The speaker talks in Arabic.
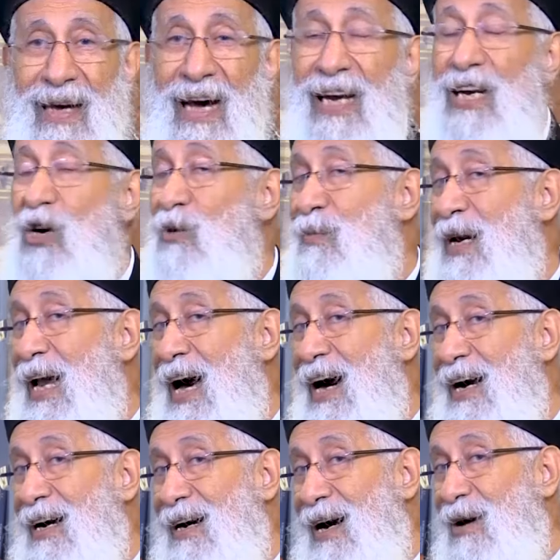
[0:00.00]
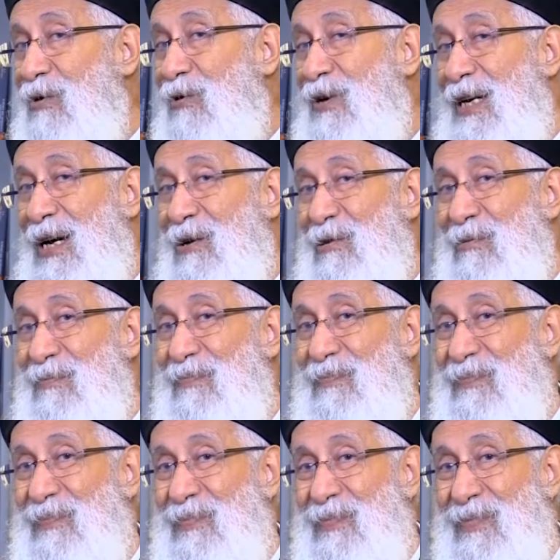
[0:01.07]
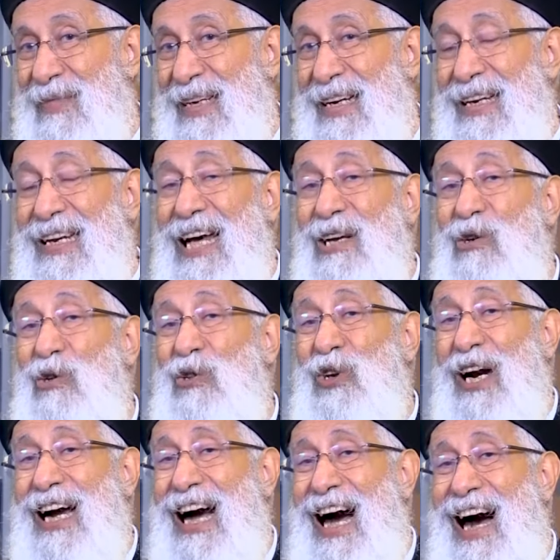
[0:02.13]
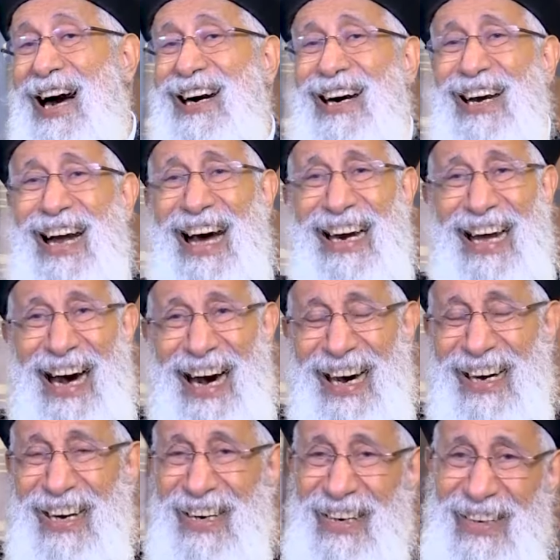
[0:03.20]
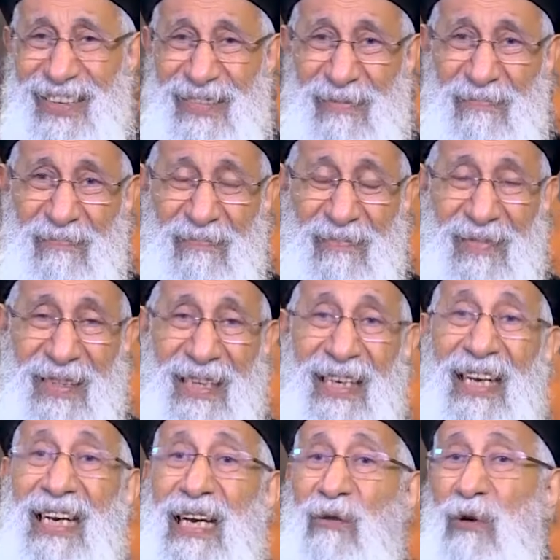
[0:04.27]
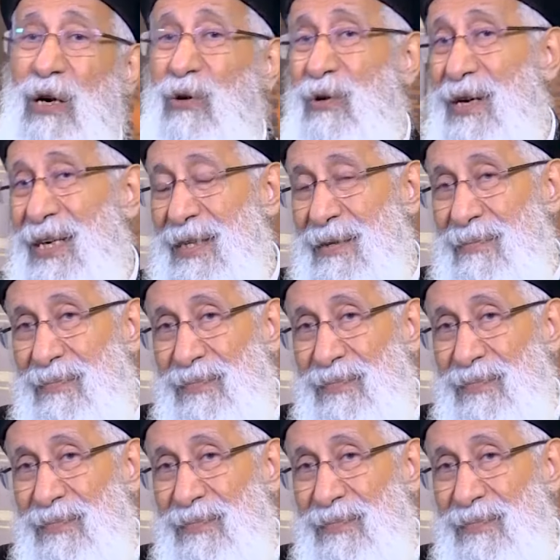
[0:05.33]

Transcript: قال لهم الحق اقول لكم لا يترك حجر على حجر الا وينقض